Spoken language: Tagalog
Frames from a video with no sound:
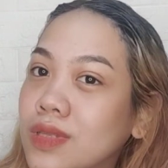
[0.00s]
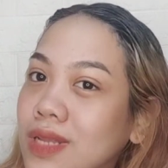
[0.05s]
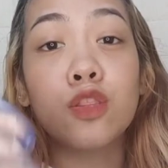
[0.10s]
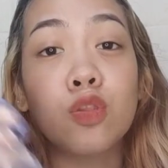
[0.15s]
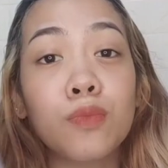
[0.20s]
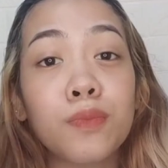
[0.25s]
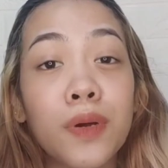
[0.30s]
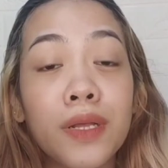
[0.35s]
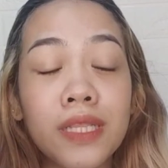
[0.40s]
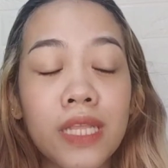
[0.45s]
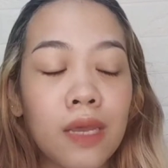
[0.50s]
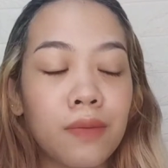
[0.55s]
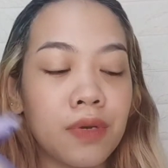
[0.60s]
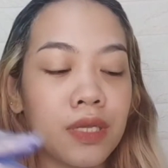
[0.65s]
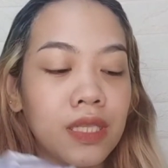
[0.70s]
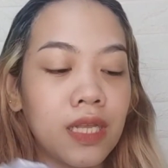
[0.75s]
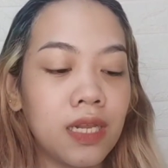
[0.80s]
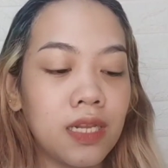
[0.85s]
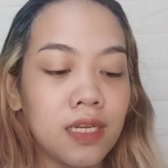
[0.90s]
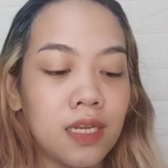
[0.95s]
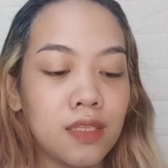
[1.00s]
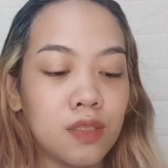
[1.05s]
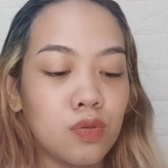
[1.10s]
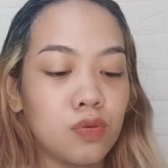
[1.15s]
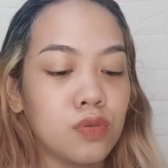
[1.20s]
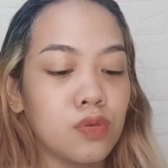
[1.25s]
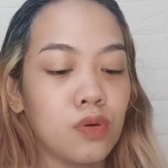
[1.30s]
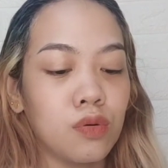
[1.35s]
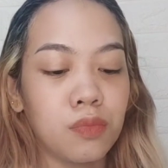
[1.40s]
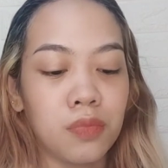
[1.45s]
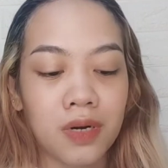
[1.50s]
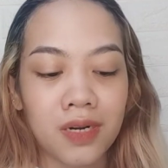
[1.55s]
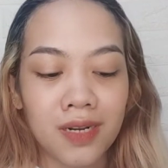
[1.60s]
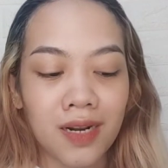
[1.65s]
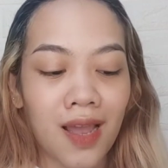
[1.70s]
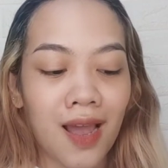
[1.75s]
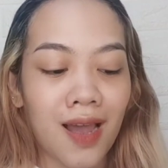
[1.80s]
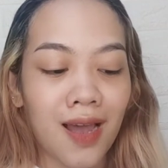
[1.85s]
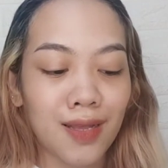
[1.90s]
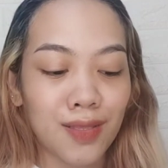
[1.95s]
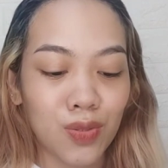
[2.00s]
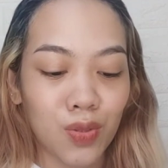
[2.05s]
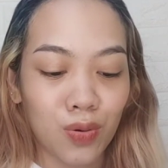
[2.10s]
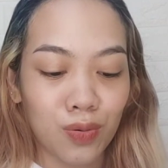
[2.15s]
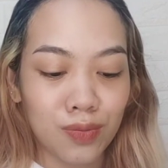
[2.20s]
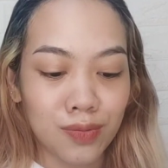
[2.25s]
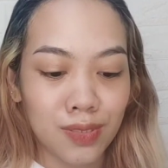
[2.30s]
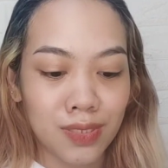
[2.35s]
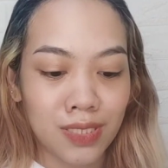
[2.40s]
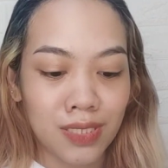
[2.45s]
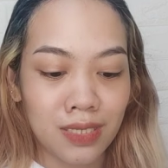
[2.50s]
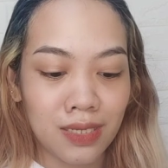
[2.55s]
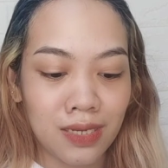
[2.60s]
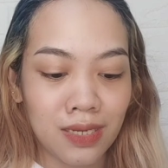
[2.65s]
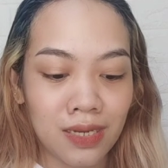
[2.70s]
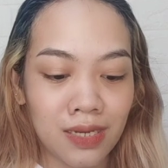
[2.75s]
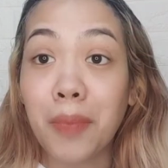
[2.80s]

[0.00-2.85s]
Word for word: Etong pandemic talaga to, sobrang nakaka-toxic.